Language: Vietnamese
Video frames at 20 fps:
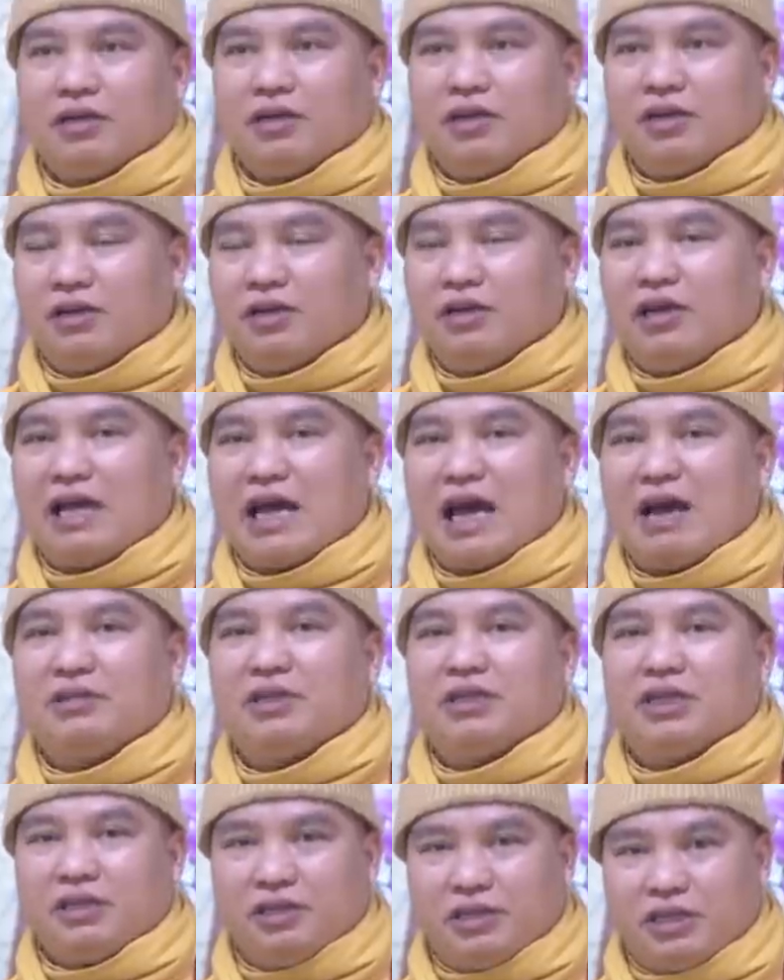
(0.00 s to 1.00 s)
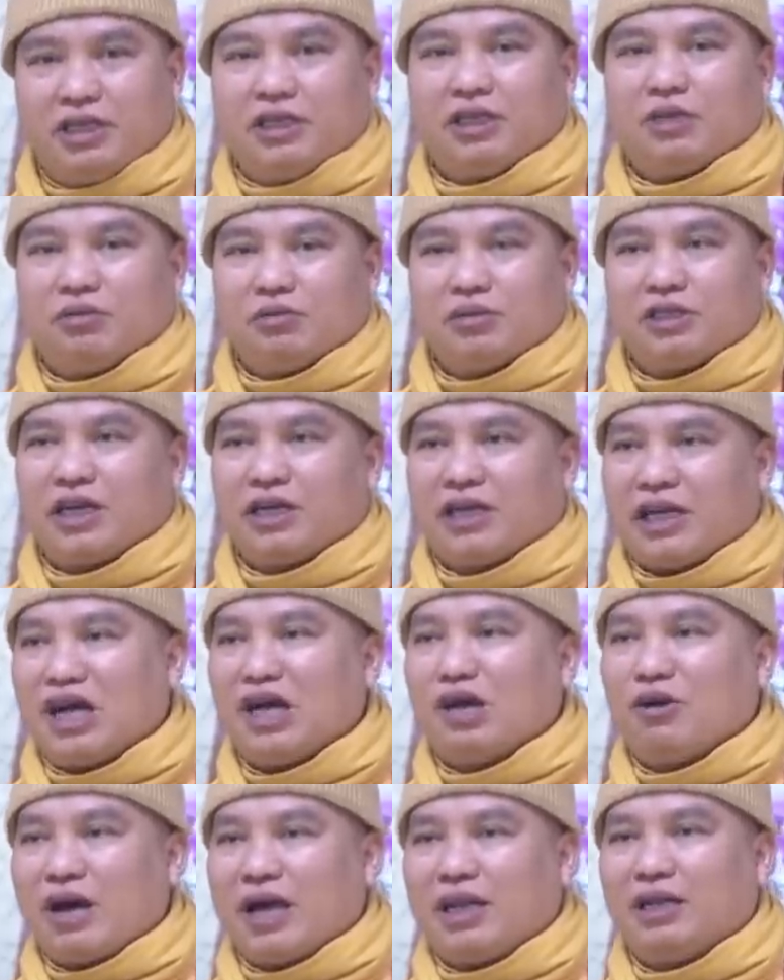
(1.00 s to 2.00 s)
những người làm chính trị cũng sẽ
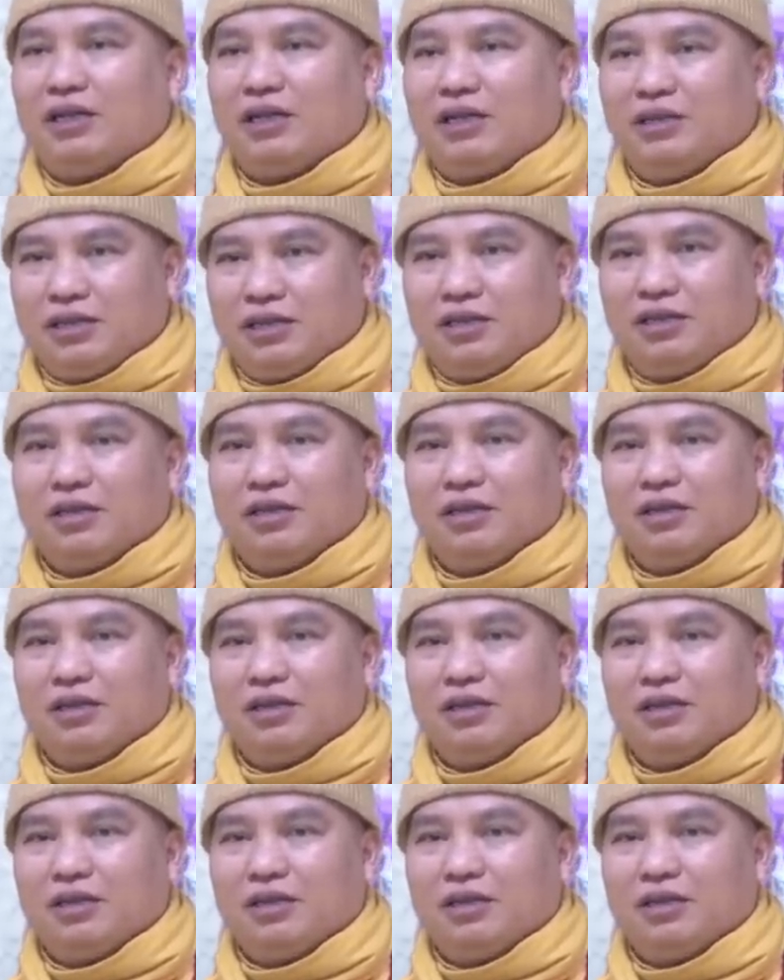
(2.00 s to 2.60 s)
thăng quan tiến chức